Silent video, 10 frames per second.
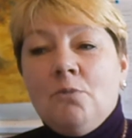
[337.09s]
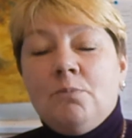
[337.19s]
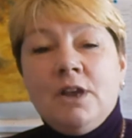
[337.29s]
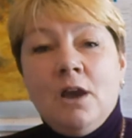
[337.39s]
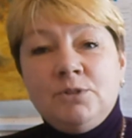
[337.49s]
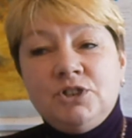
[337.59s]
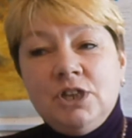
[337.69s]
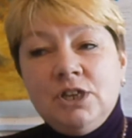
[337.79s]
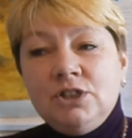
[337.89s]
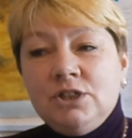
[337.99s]
при
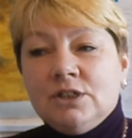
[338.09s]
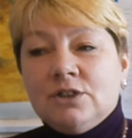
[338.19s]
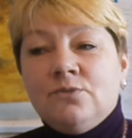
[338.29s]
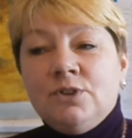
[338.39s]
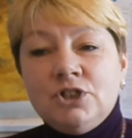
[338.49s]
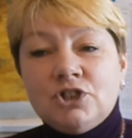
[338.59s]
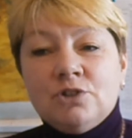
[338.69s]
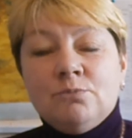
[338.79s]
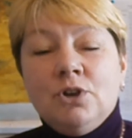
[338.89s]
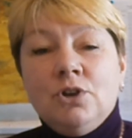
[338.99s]
общении к
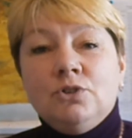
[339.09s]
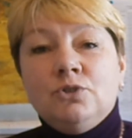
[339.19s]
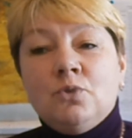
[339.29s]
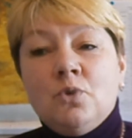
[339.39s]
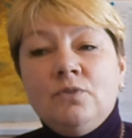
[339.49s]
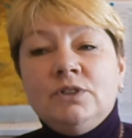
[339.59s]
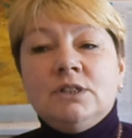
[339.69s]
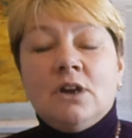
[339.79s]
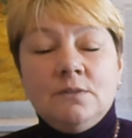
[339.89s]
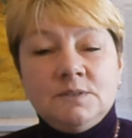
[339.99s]
высшим
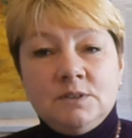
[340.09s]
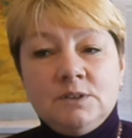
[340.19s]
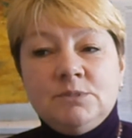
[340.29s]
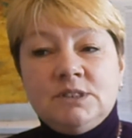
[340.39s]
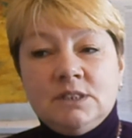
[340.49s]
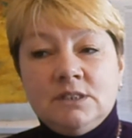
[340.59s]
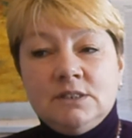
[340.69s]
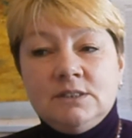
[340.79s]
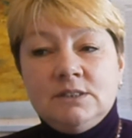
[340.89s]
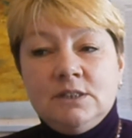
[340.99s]
духовно-нравственным
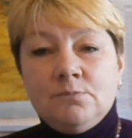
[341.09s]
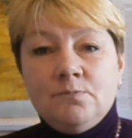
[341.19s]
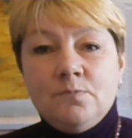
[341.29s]
ценностям.